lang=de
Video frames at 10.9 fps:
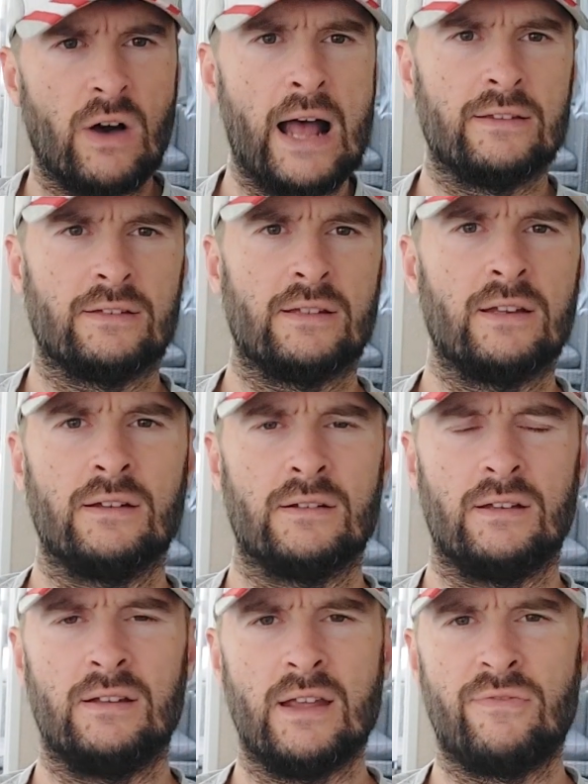als das dann
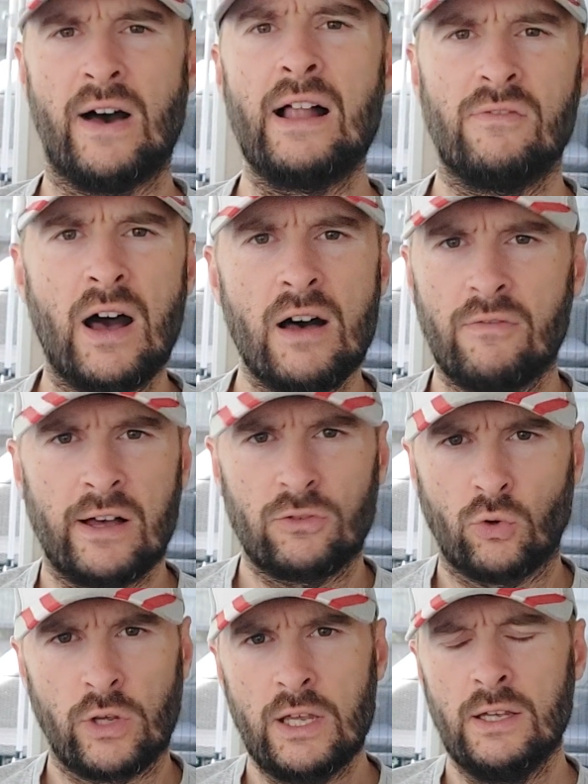der Fall war, war es
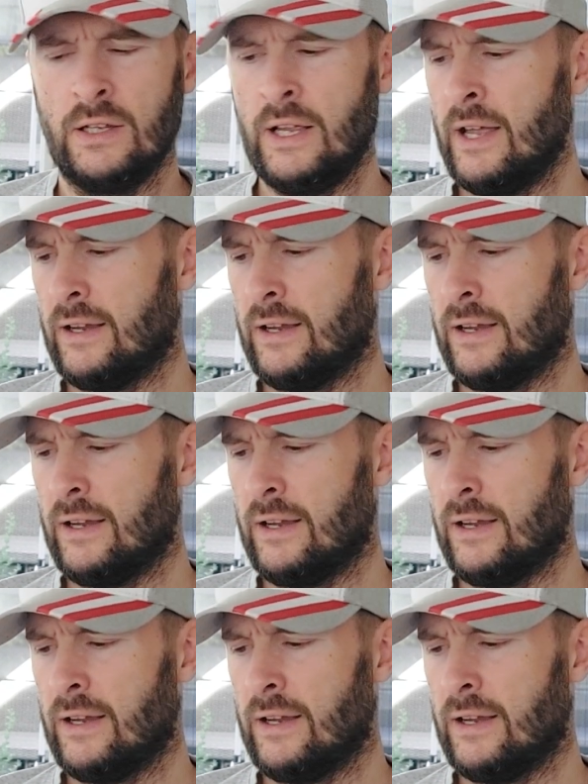okay.